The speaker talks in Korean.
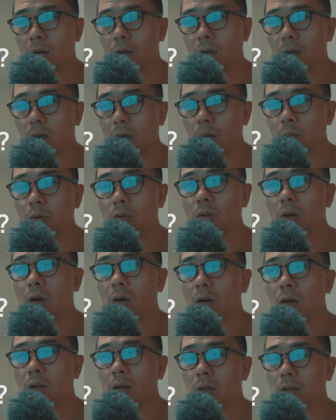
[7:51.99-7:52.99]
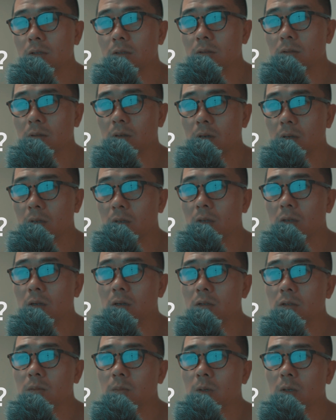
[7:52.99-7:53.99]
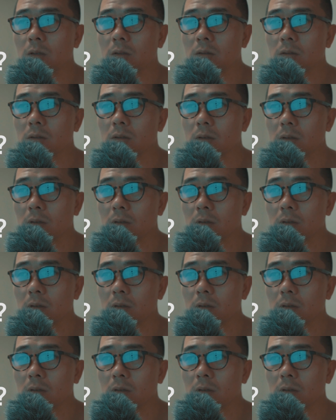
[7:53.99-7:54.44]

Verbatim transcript: 그러니까 f4 렌즈가 있긴 하지만